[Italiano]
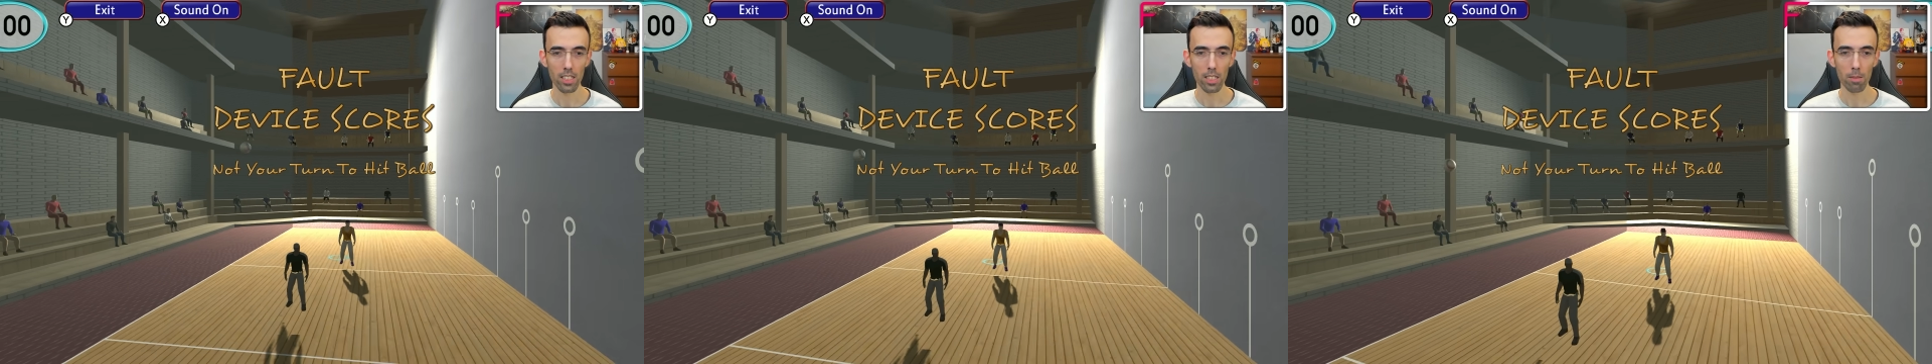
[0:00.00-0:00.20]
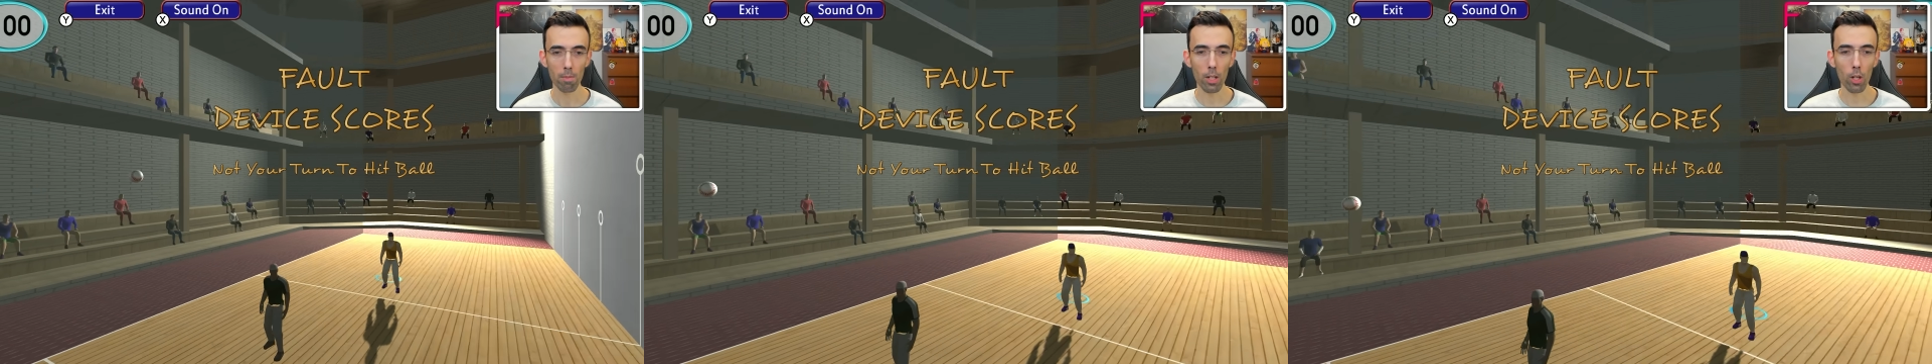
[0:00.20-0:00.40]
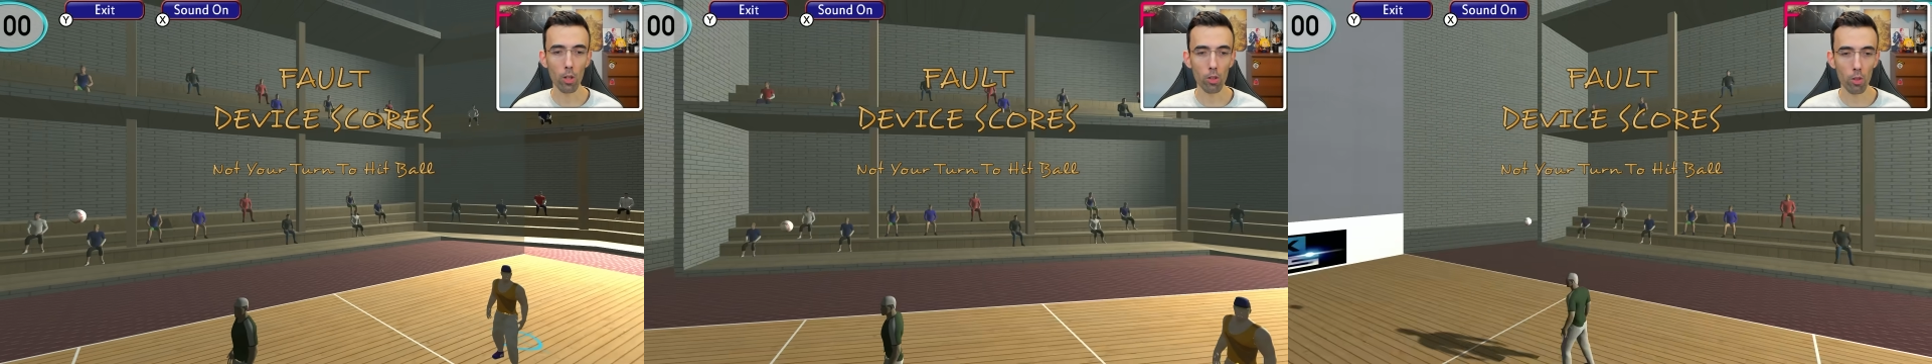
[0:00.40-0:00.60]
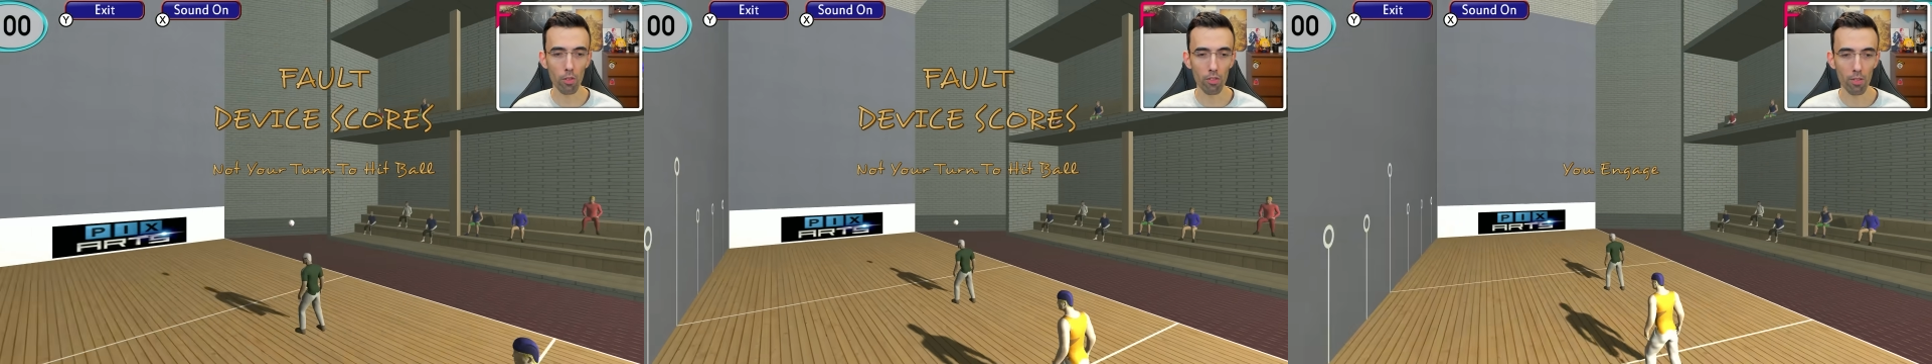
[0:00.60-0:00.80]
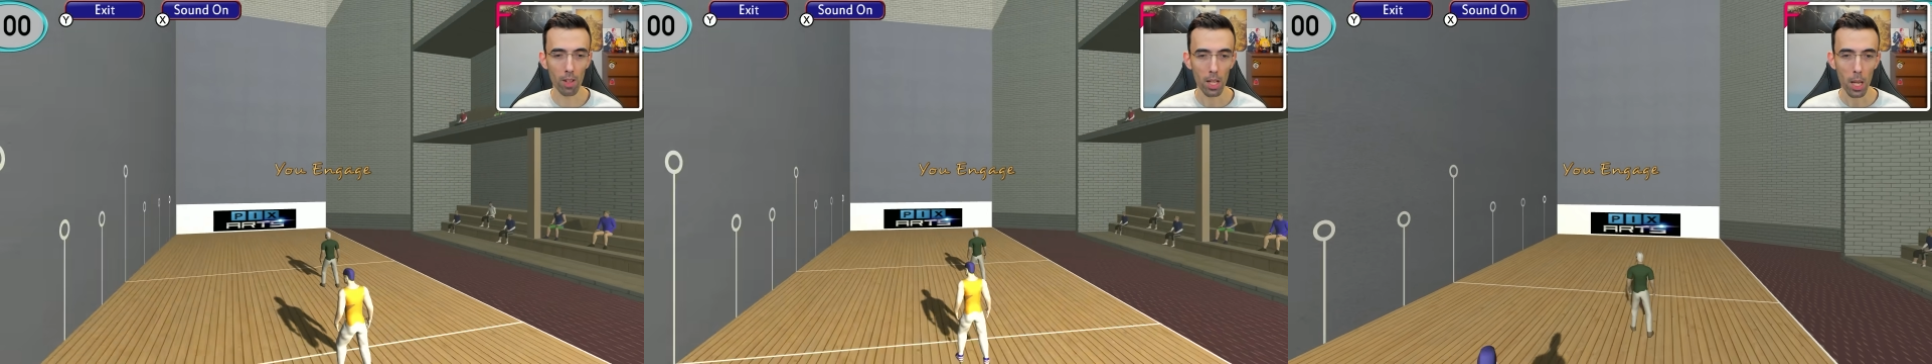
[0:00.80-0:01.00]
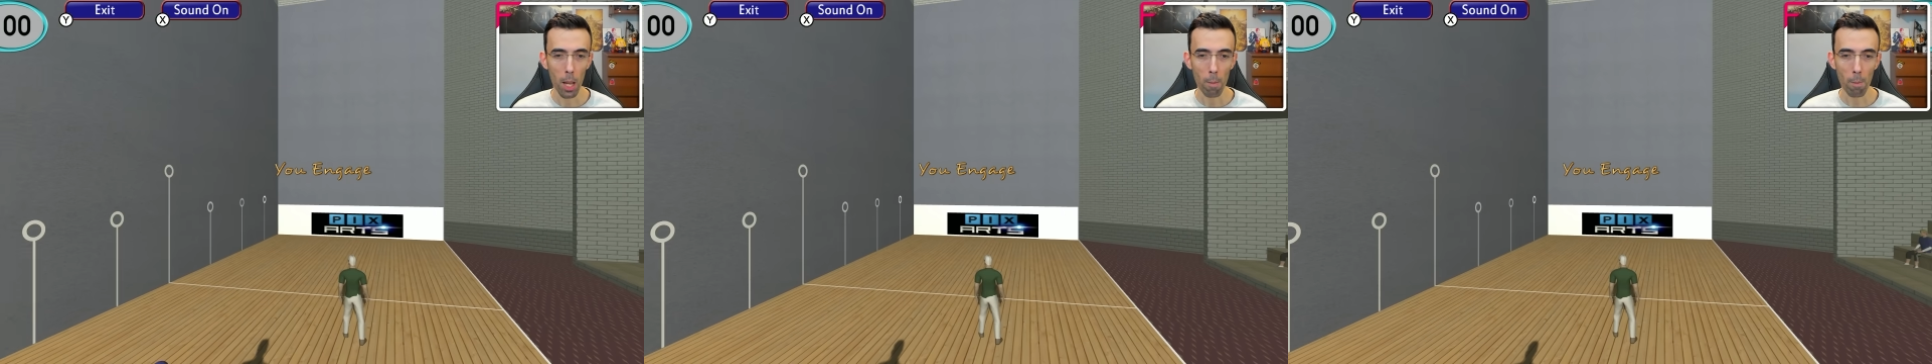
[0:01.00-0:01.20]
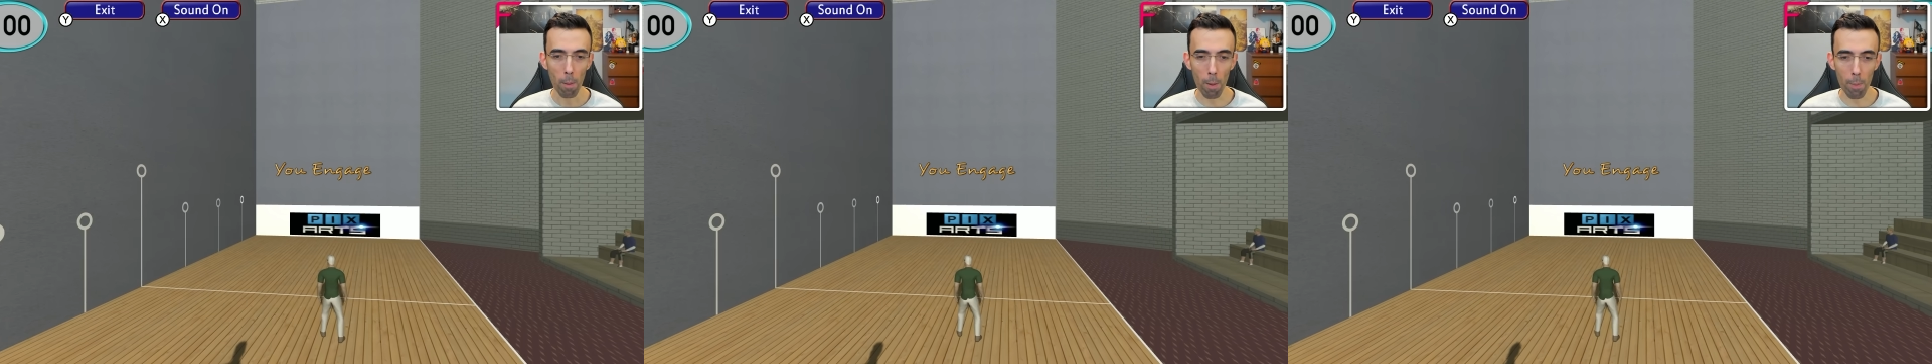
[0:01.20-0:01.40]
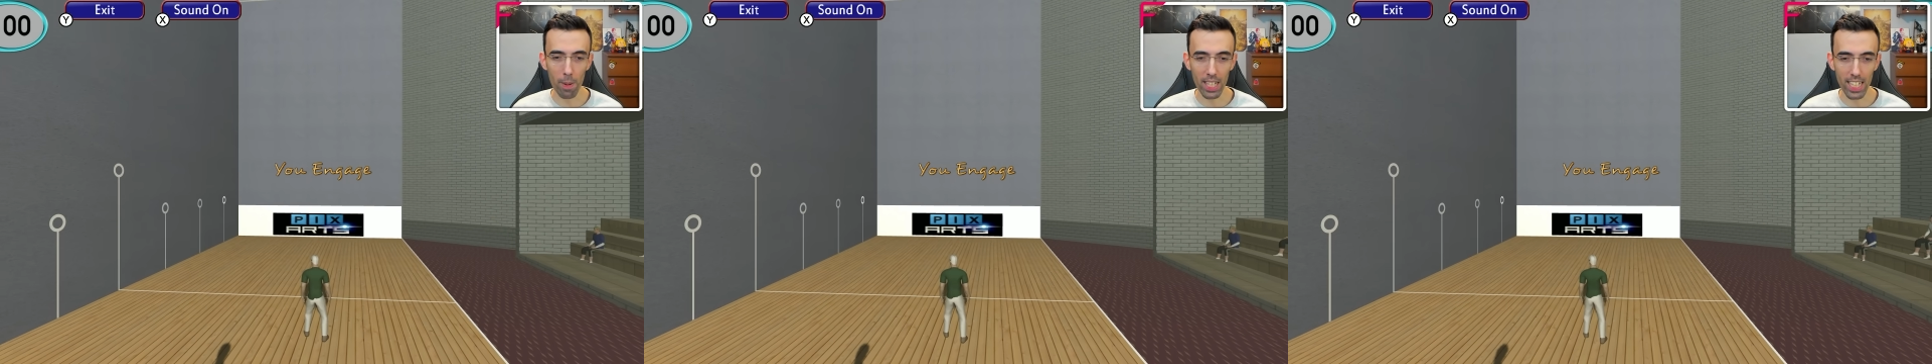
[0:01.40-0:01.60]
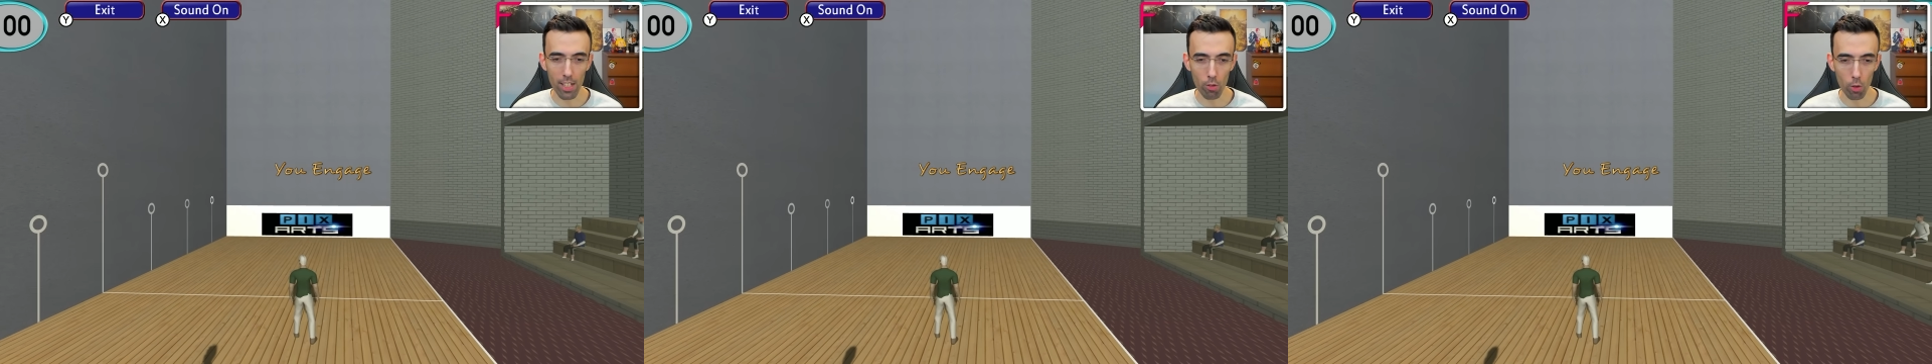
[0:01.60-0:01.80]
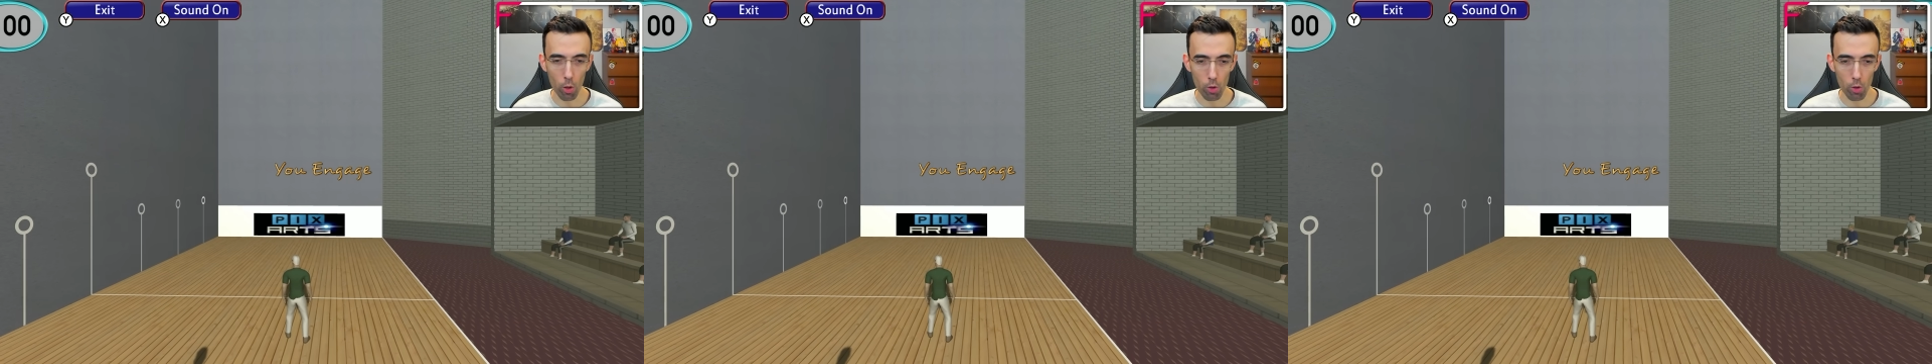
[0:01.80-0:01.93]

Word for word: Ma cosa ho Ma poi perché sono